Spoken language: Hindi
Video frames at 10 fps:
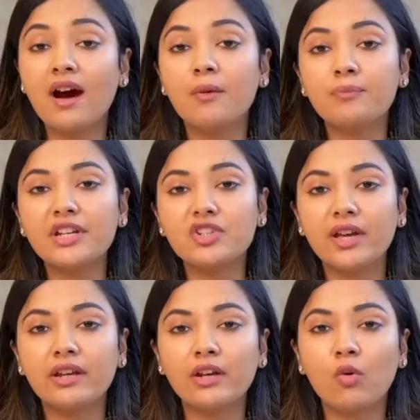अपने
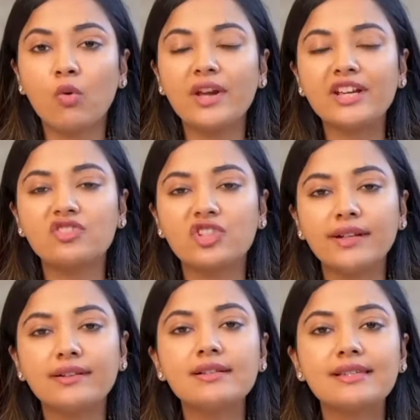चेहरे को एक
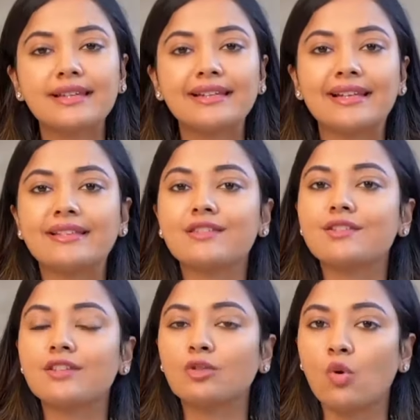जेंटल स्किन
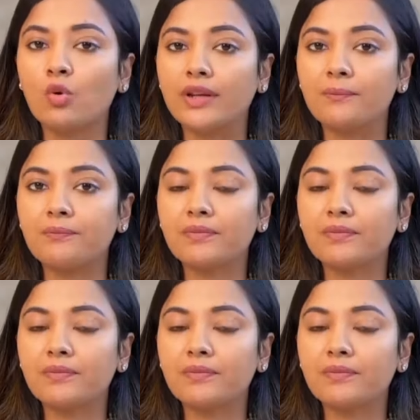क्लेंजर से धो लें